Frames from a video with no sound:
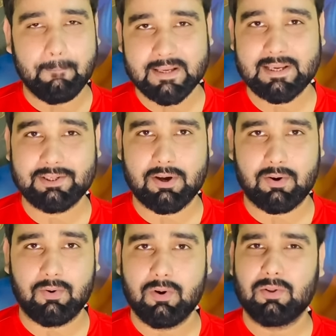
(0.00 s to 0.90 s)
मैसेज
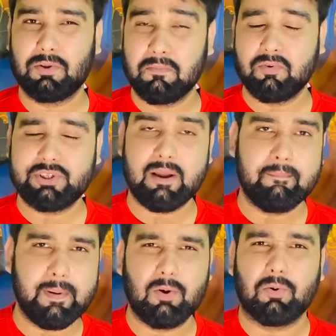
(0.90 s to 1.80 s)
करो तुम मुझे
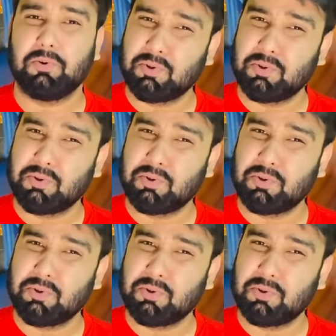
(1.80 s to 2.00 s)
मिलो